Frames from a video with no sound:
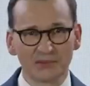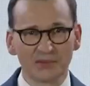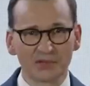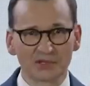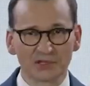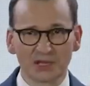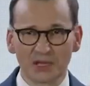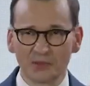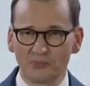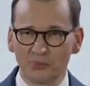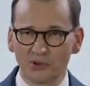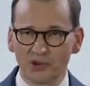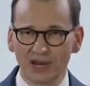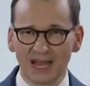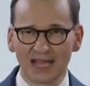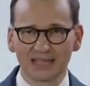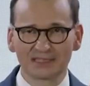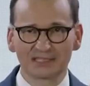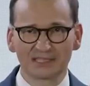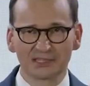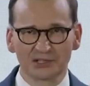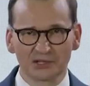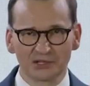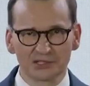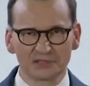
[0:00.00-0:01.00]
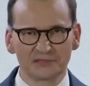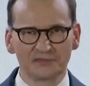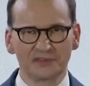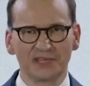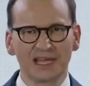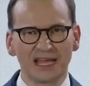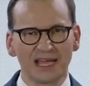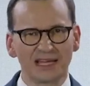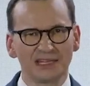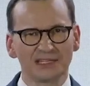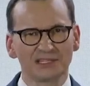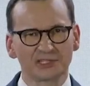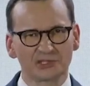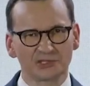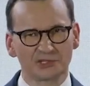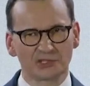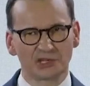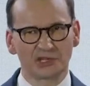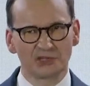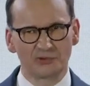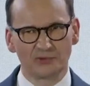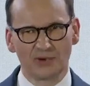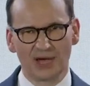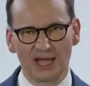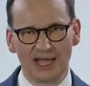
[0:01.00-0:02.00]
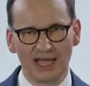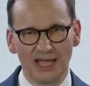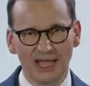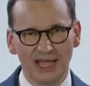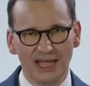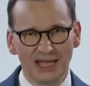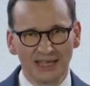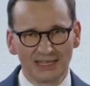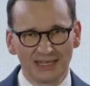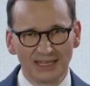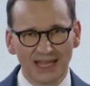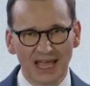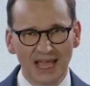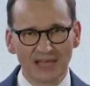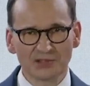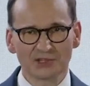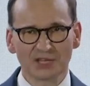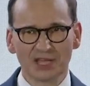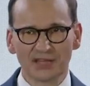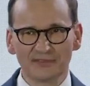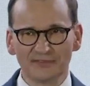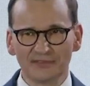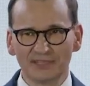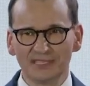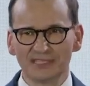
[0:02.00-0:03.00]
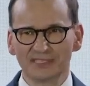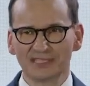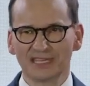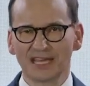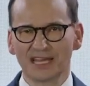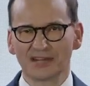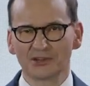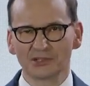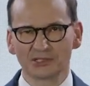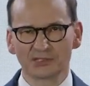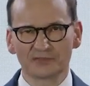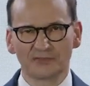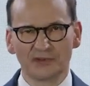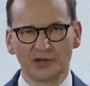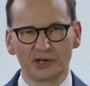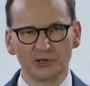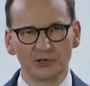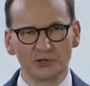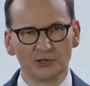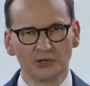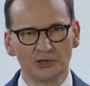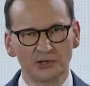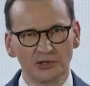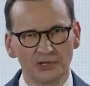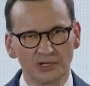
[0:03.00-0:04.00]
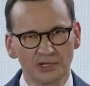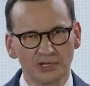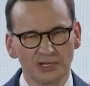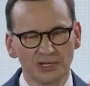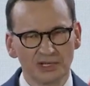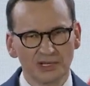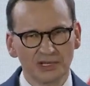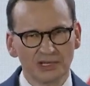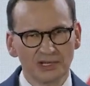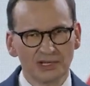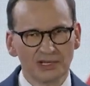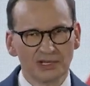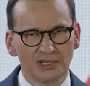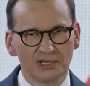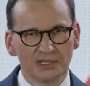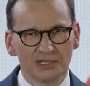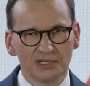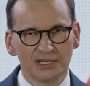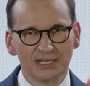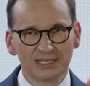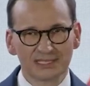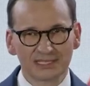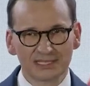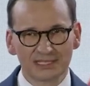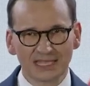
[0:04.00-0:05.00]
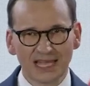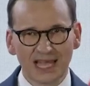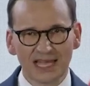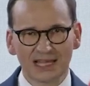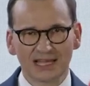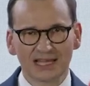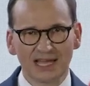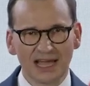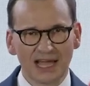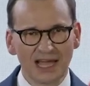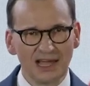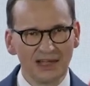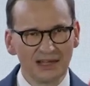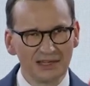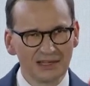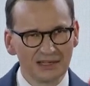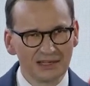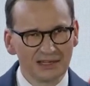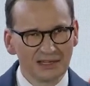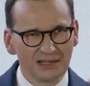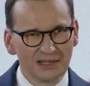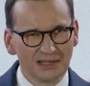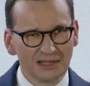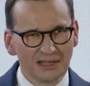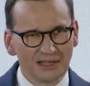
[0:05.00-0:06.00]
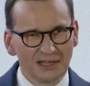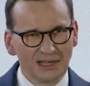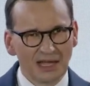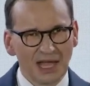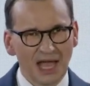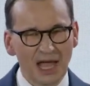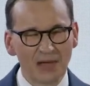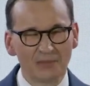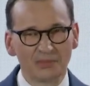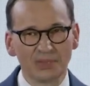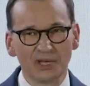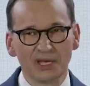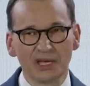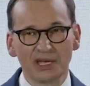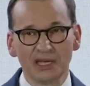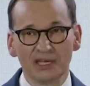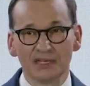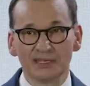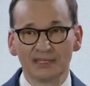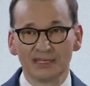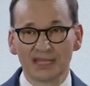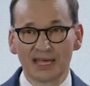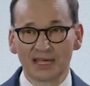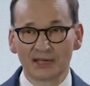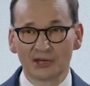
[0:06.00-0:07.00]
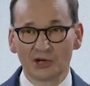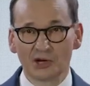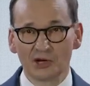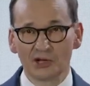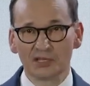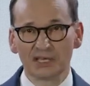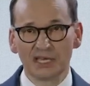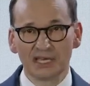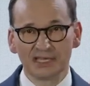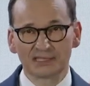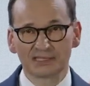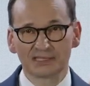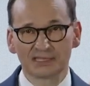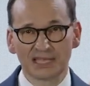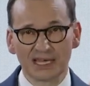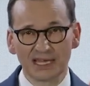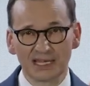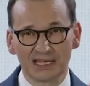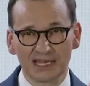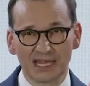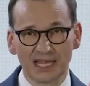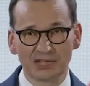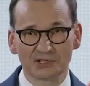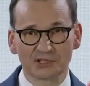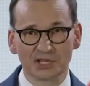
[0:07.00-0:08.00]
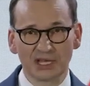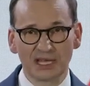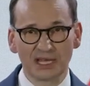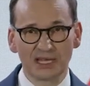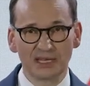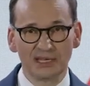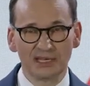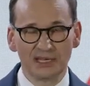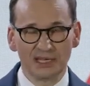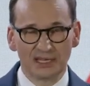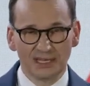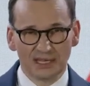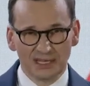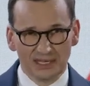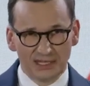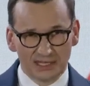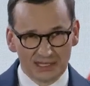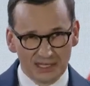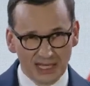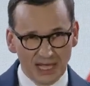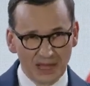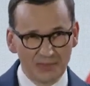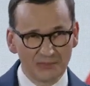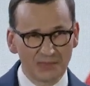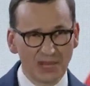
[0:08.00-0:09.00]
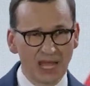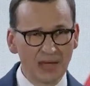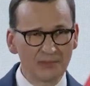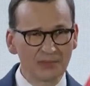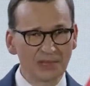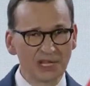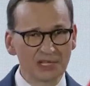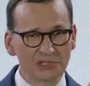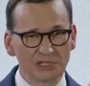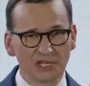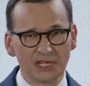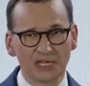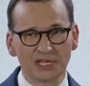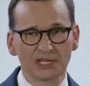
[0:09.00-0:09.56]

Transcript: żeby Polacy rozwijali skrzydła. Nasza wizja rozwoju jest taka, aby na koniec tej naszej, nam, nam nadzieję,